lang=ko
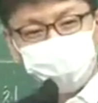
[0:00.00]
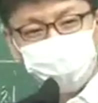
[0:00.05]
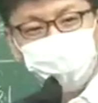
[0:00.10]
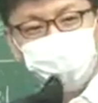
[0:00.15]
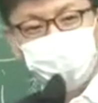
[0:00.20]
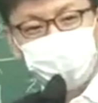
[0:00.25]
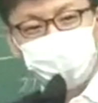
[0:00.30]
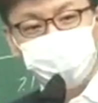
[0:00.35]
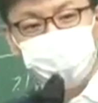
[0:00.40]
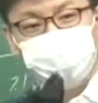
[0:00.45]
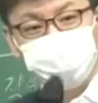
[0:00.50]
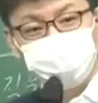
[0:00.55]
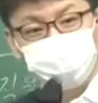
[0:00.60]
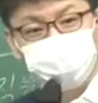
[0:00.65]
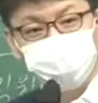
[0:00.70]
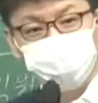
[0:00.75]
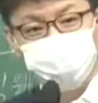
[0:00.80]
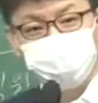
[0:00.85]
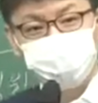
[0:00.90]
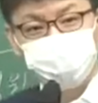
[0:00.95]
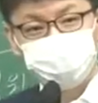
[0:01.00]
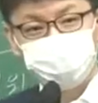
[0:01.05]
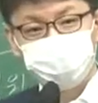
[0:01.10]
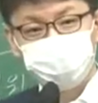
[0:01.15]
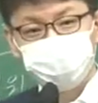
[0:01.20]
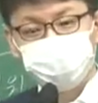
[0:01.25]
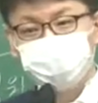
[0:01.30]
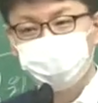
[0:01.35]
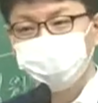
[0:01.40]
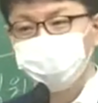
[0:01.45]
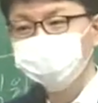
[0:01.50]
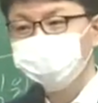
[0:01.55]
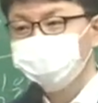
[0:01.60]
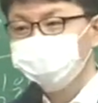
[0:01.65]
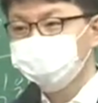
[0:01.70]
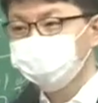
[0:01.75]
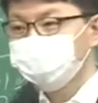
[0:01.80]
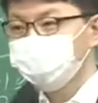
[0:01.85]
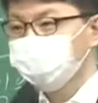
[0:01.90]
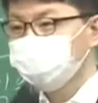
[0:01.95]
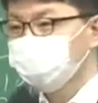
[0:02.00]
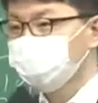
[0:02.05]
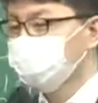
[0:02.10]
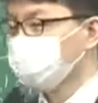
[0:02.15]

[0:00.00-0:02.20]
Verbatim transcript: 분명히 다를 거예요. 특정 업무는